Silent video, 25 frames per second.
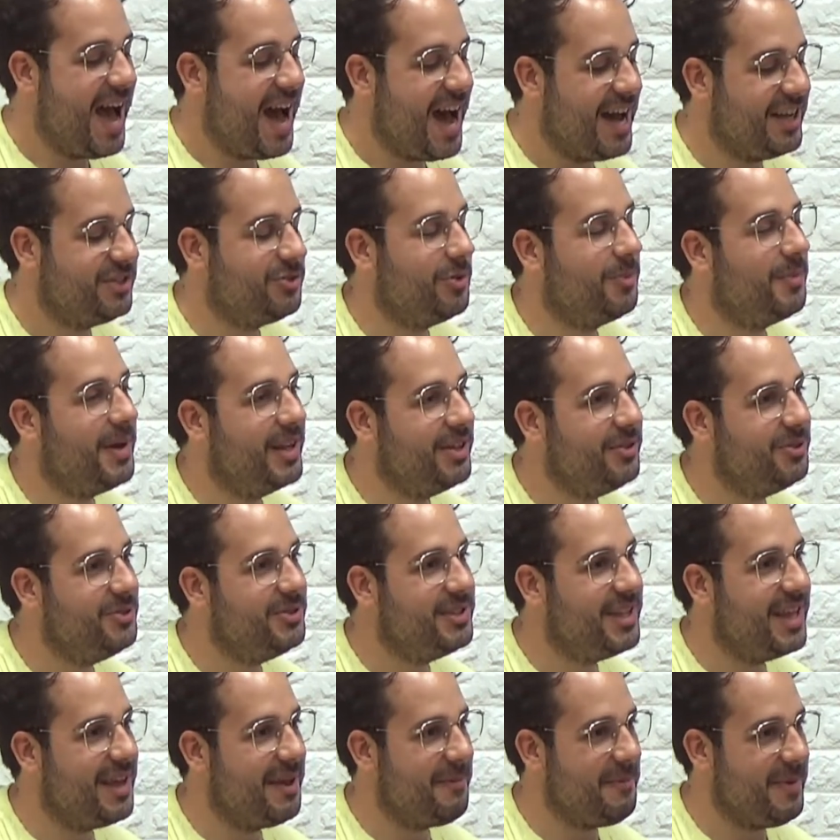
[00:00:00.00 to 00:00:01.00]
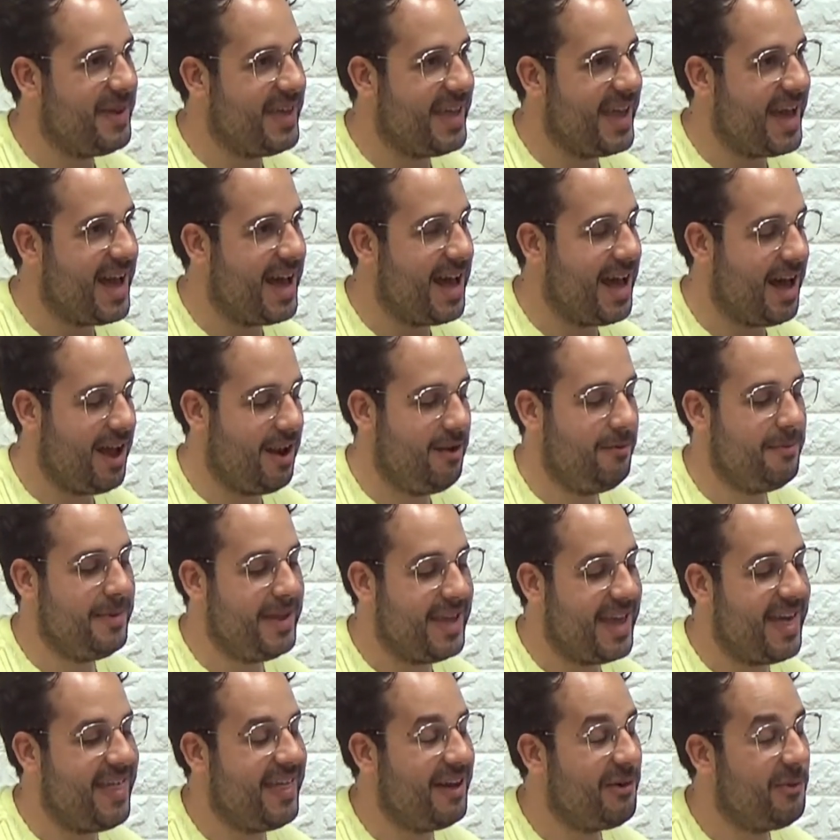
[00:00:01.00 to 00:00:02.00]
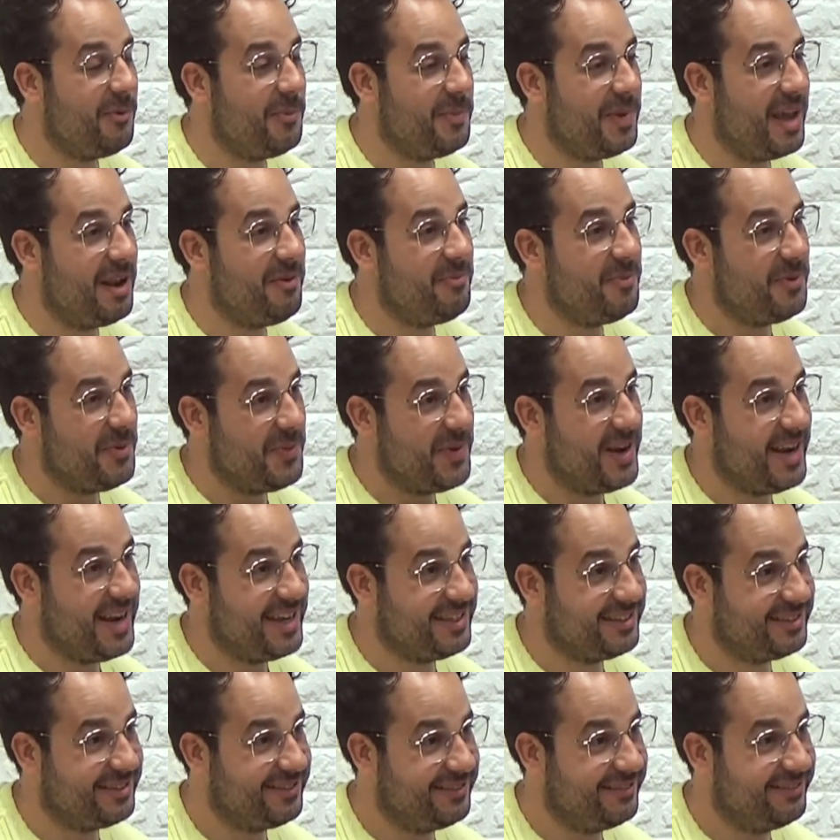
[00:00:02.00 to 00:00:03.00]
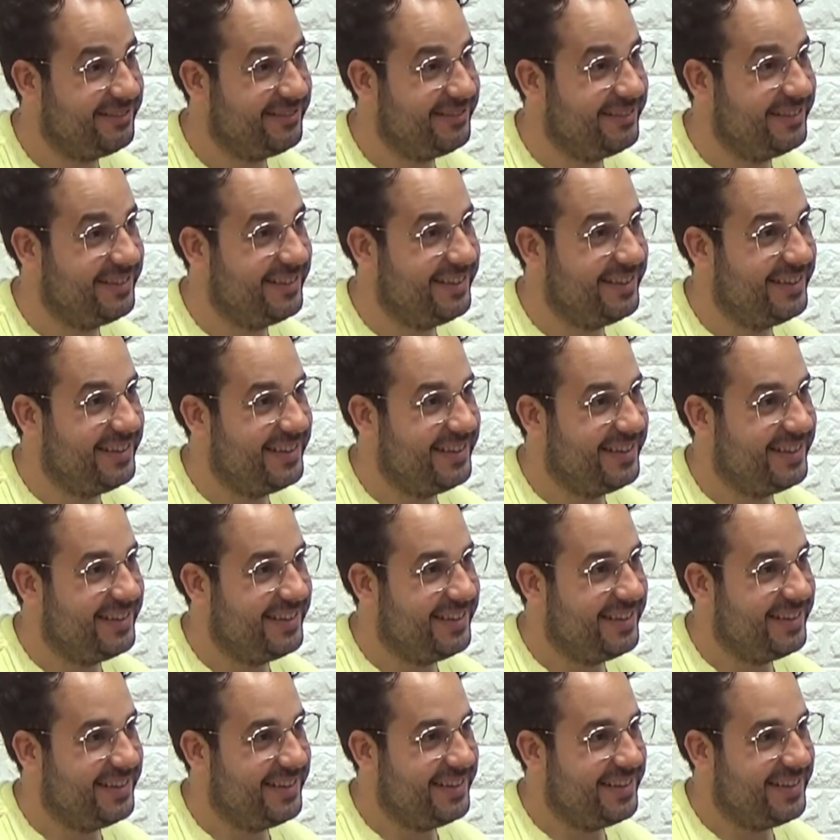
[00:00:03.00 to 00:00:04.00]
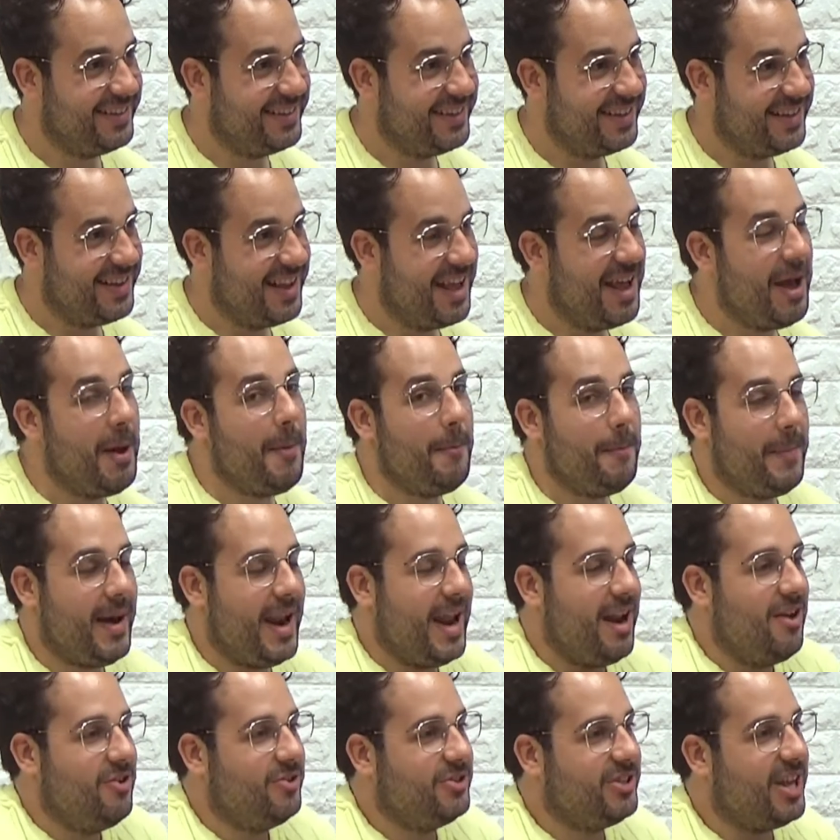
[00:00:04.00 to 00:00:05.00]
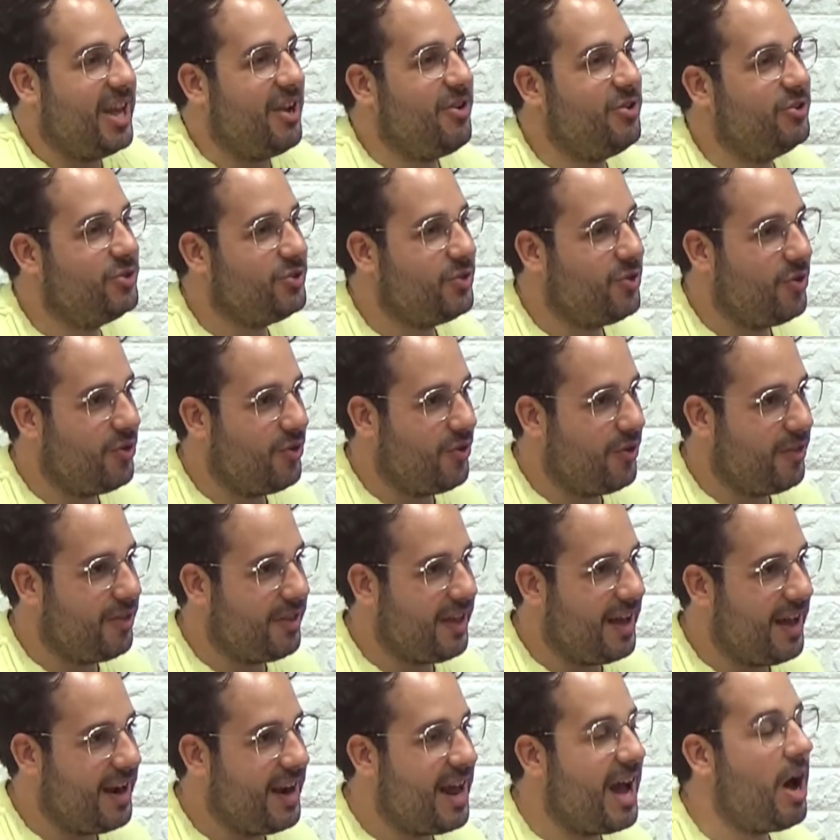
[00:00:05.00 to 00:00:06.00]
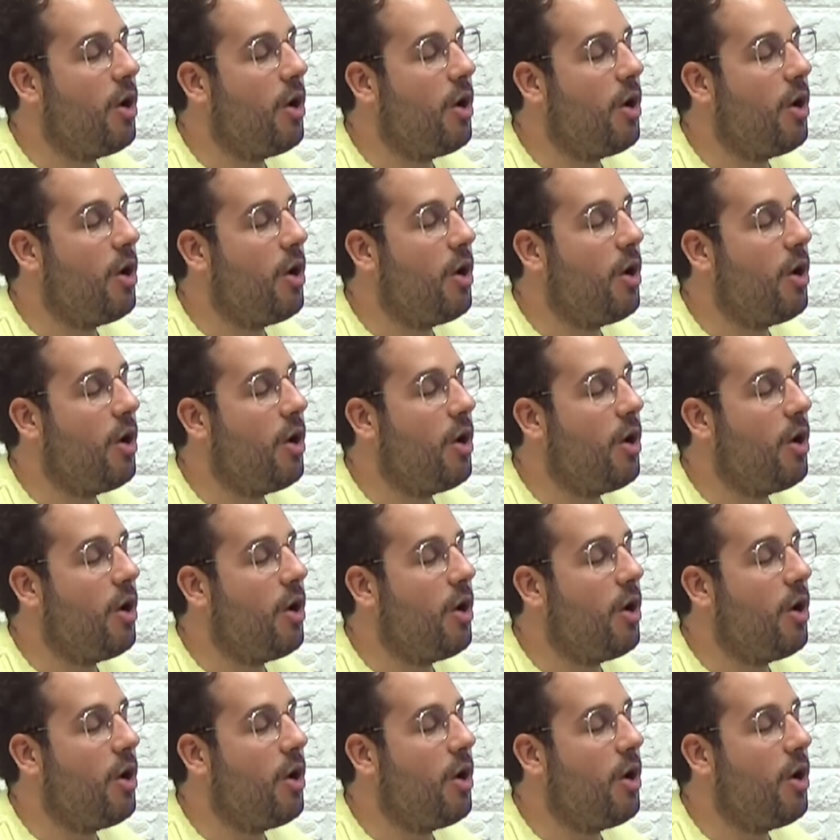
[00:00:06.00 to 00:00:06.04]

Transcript: Asomatus de Villalvilla de Gumiel. Muy buenas. Buenas. Buenas tardes. Para los que nos conozcan,